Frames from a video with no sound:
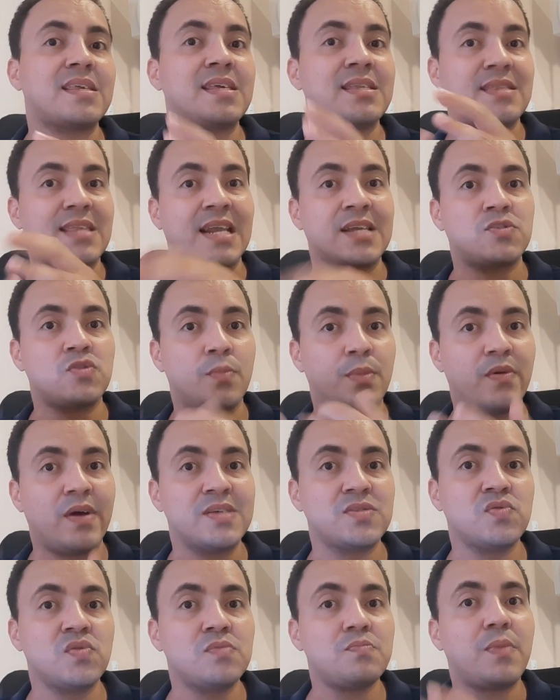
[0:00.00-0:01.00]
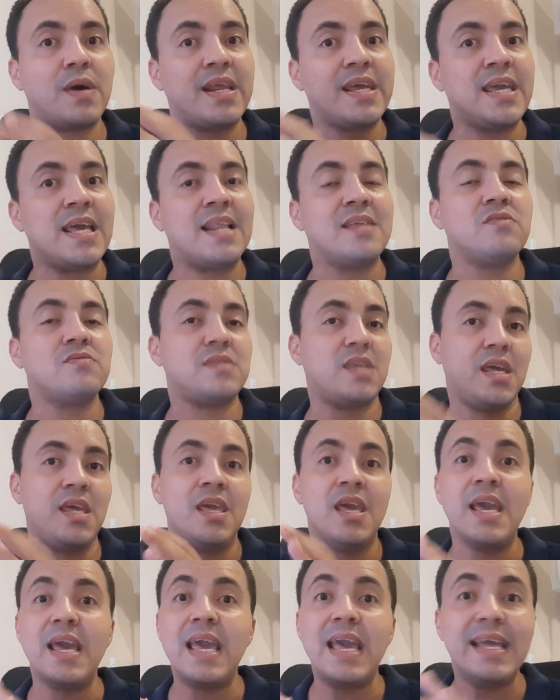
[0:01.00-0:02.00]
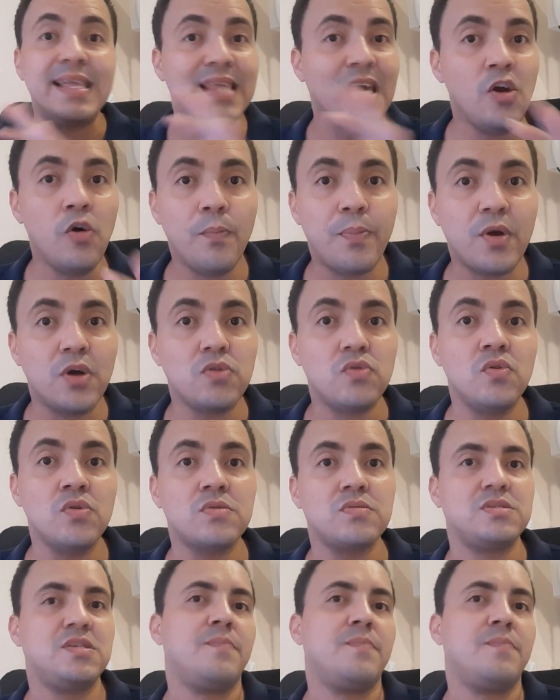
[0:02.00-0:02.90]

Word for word: que trata sobre o assunto, porém ela não tem nenhum produto.